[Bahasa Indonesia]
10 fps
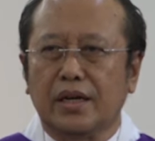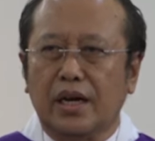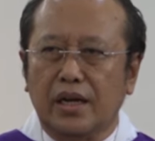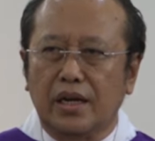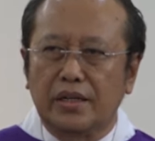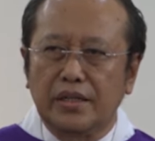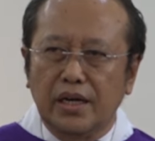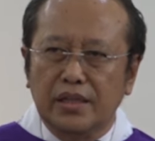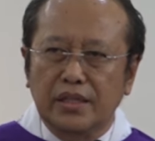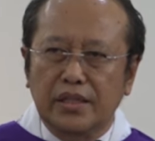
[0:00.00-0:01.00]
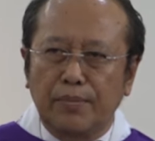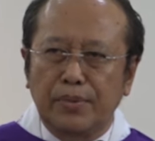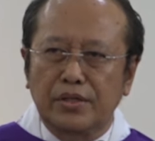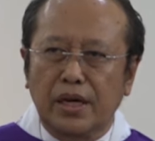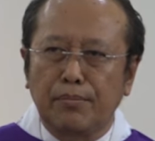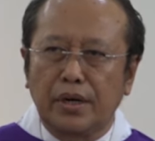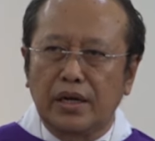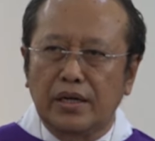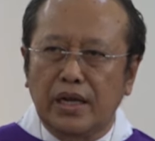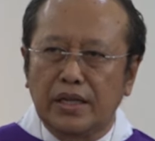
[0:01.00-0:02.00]
Karena dia tidak bisa
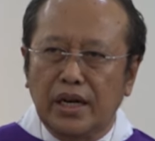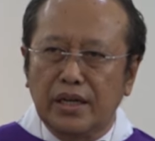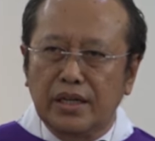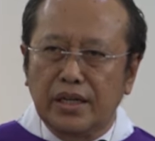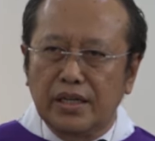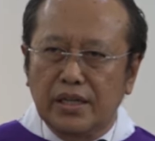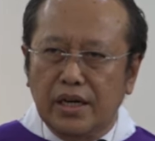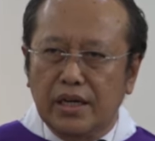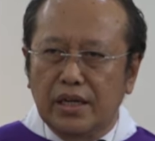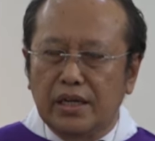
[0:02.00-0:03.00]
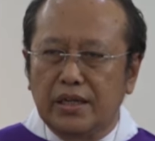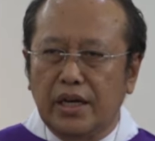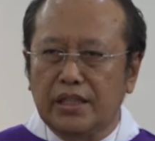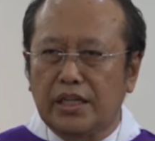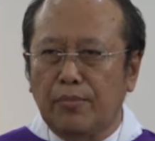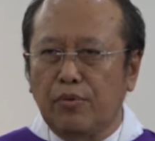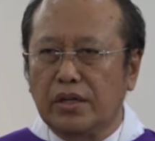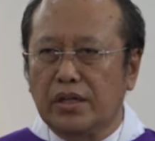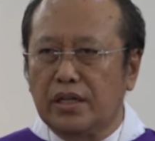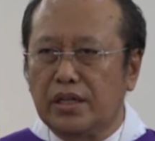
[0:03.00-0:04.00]
mengendalikan dirinya, dia tidak
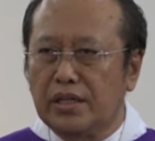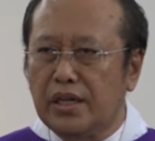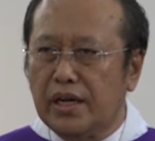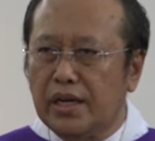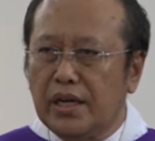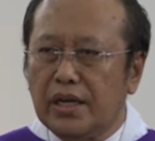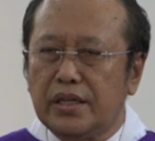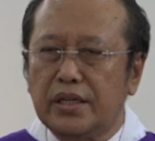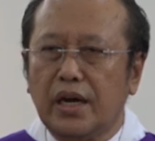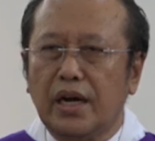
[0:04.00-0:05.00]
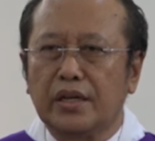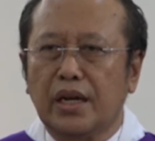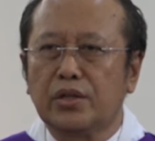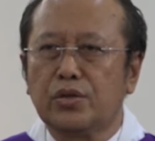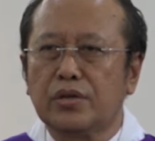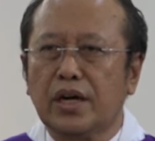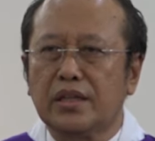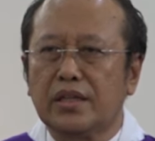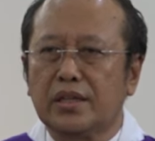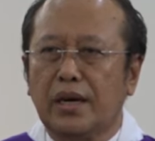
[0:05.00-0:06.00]
menguasai dirinya, dia ada
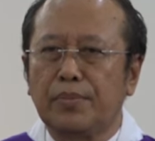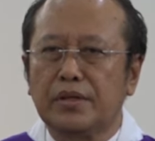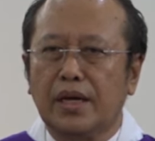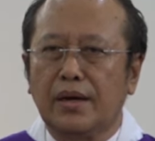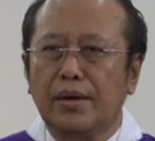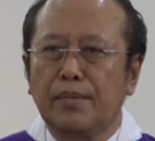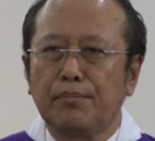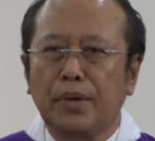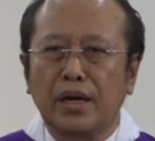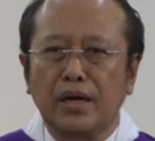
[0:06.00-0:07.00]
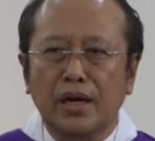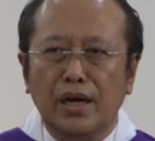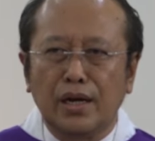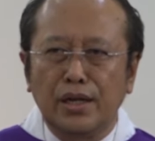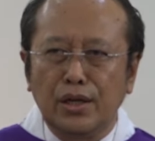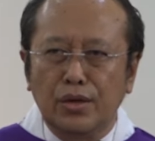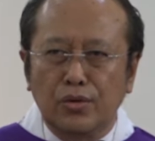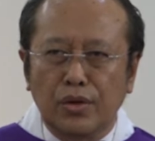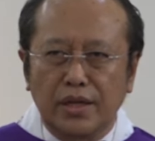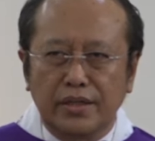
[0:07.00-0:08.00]
juga tidak bisa mengenal
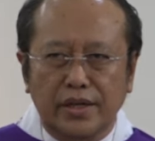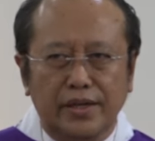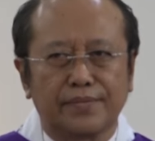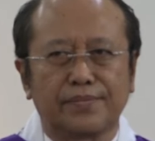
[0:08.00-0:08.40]
lingkungannya.